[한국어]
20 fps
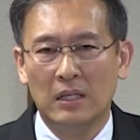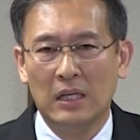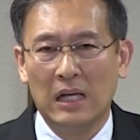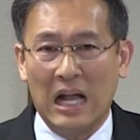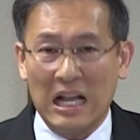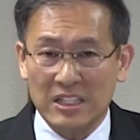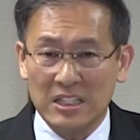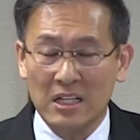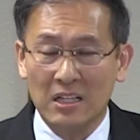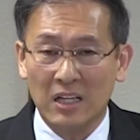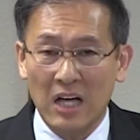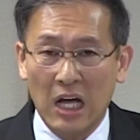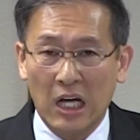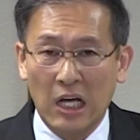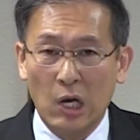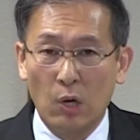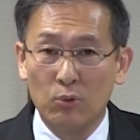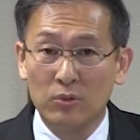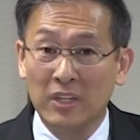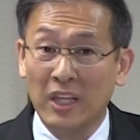가장
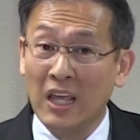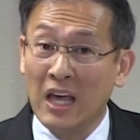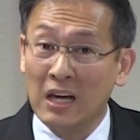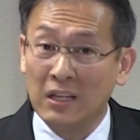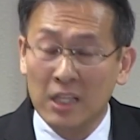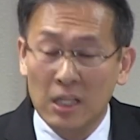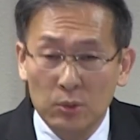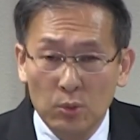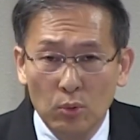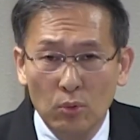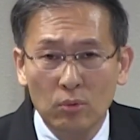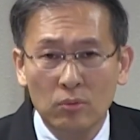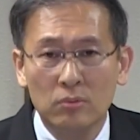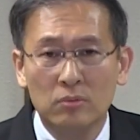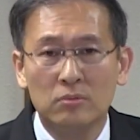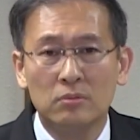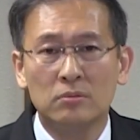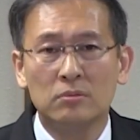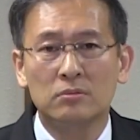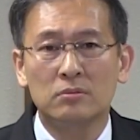가까운 내 아내도,
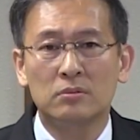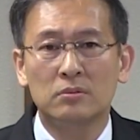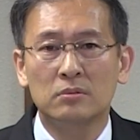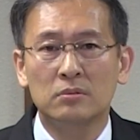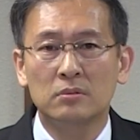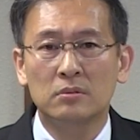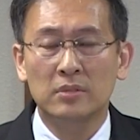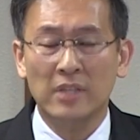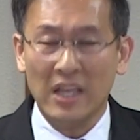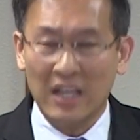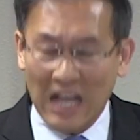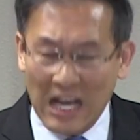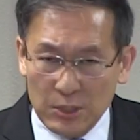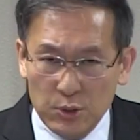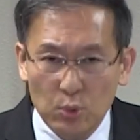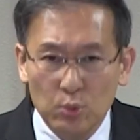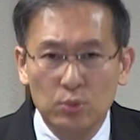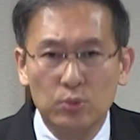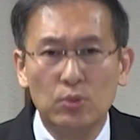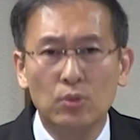내
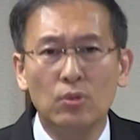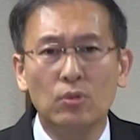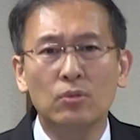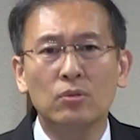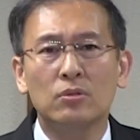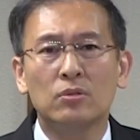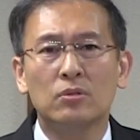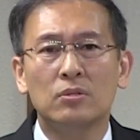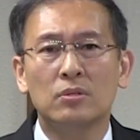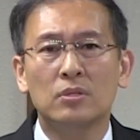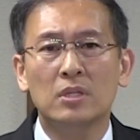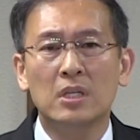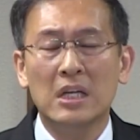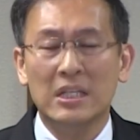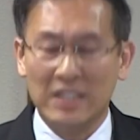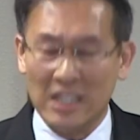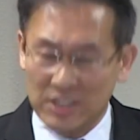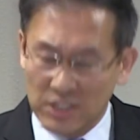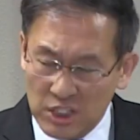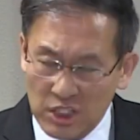가족도,
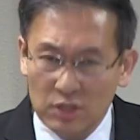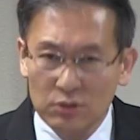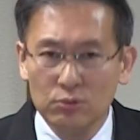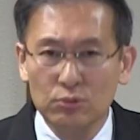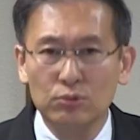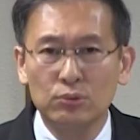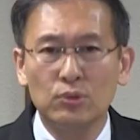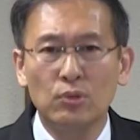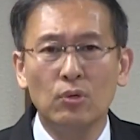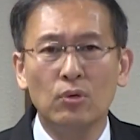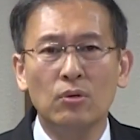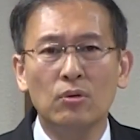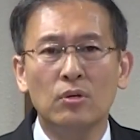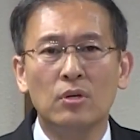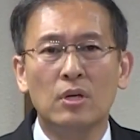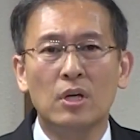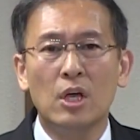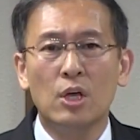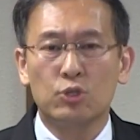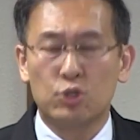내 친구도,
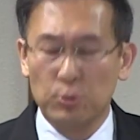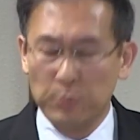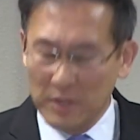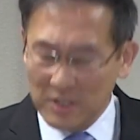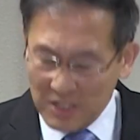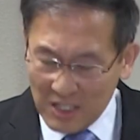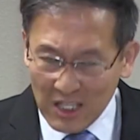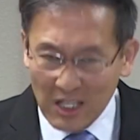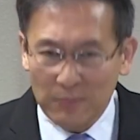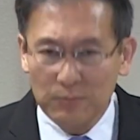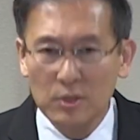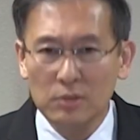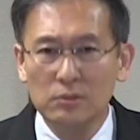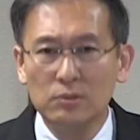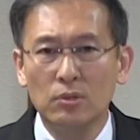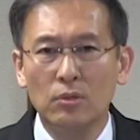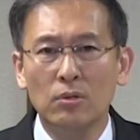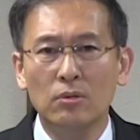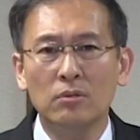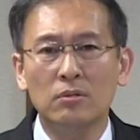주변
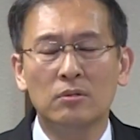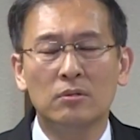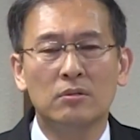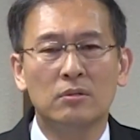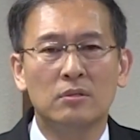사람들도